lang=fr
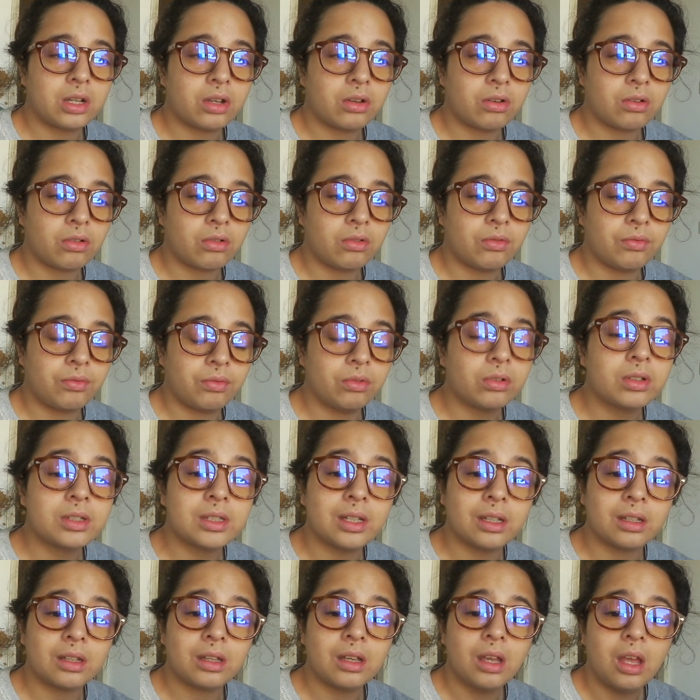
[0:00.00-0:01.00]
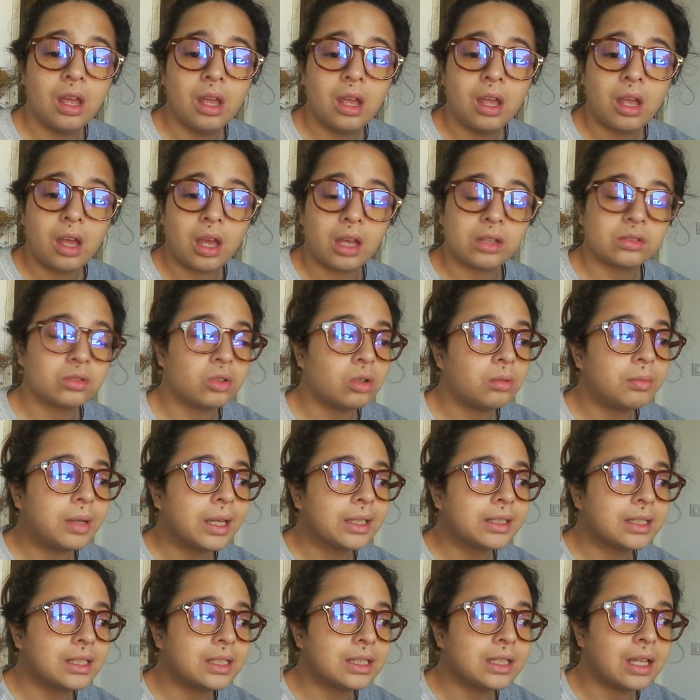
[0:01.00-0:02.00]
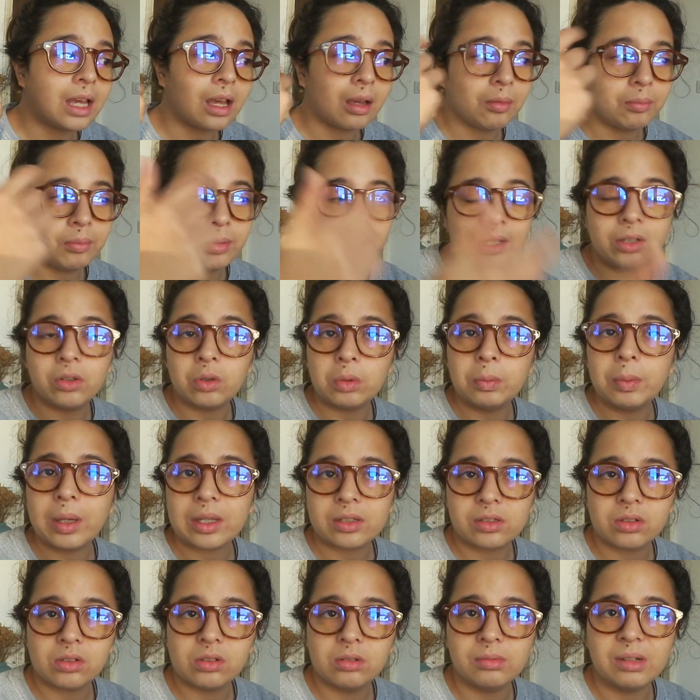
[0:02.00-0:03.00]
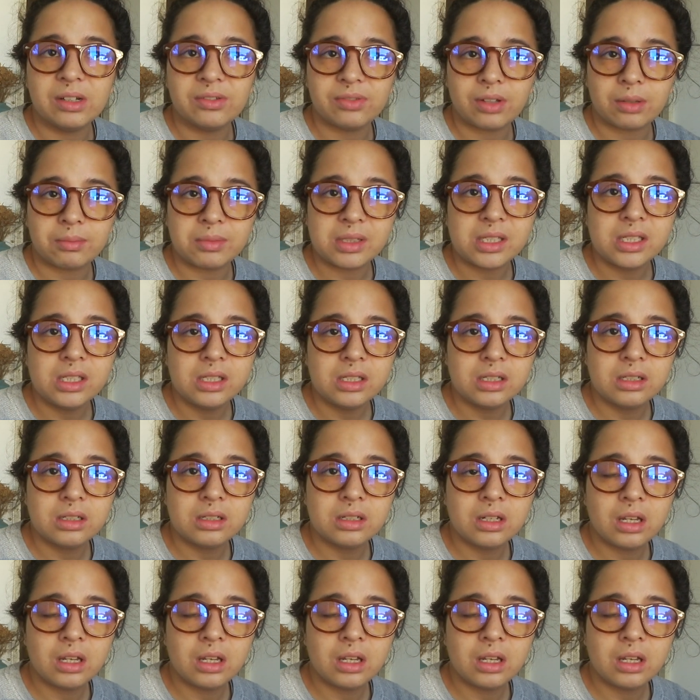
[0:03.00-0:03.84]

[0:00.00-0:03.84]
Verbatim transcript: euh, vu que c'est un trauma qui implique une personne de ma famille,